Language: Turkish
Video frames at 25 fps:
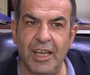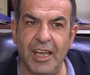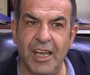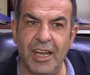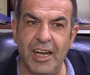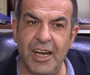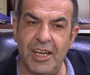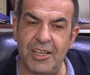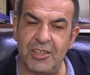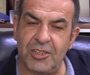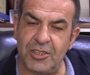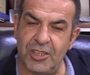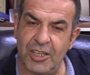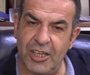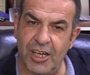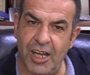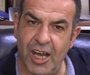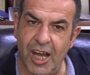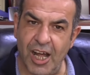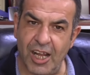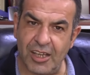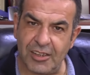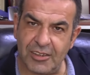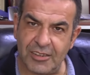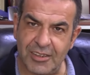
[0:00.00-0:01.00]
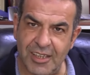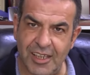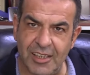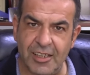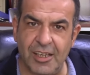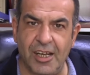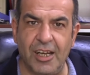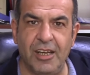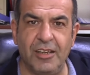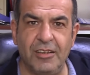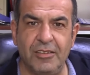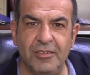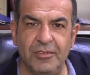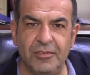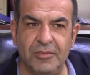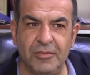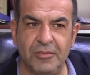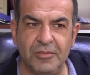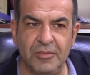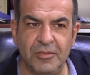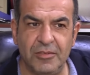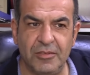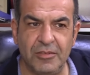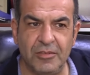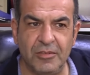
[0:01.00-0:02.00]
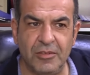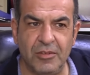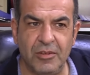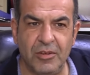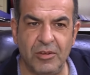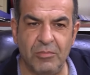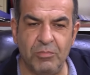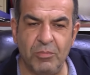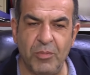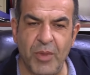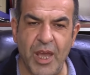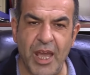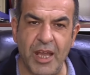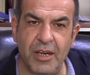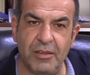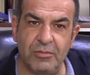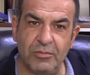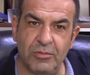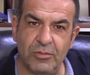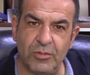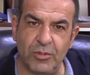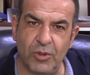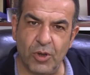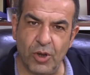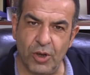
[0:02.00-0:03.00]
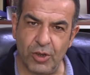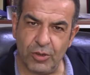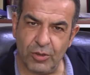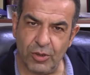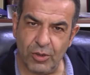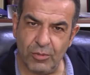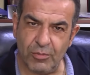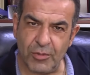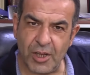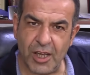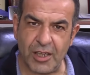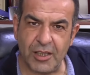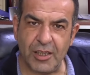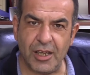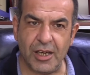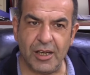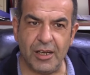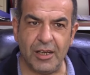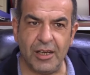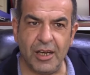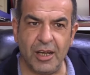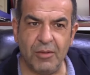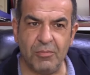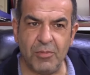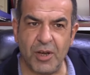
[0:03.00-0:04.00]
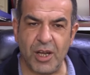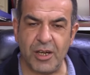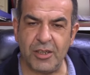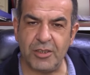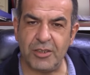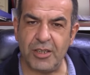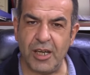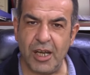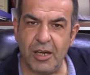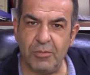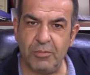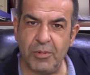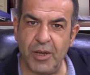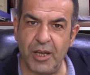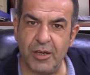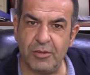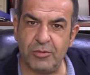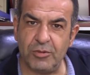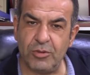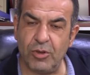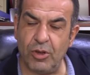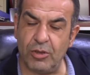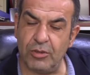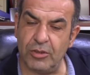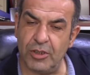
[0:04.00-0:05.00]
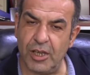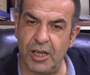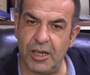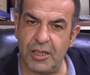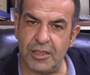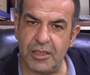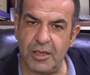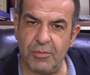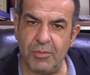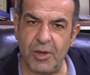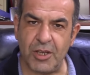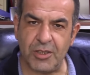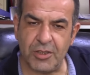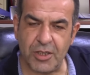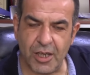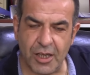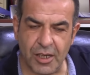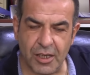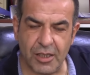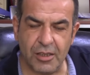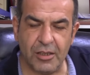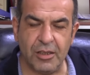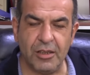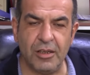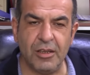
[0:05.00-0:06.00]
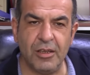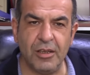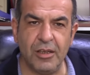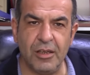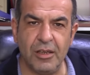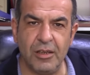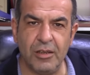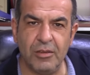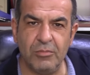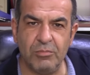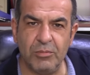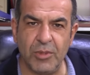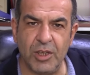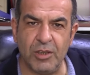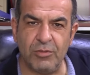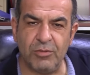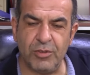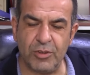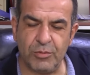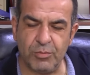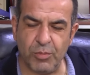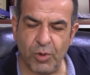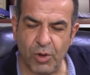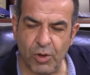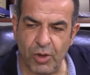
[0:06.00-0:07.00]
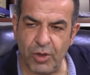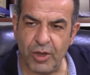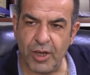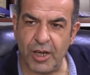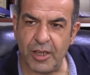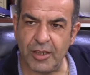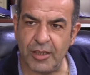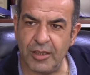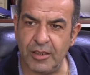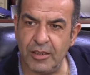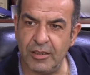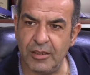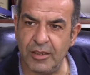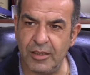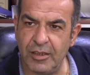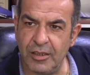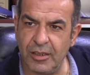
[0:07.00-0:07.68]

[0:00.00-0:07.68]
eleştiri alsa da ben gördüğüm kadarıyla Barış Alper son derece başarılı bir futbol oynadı.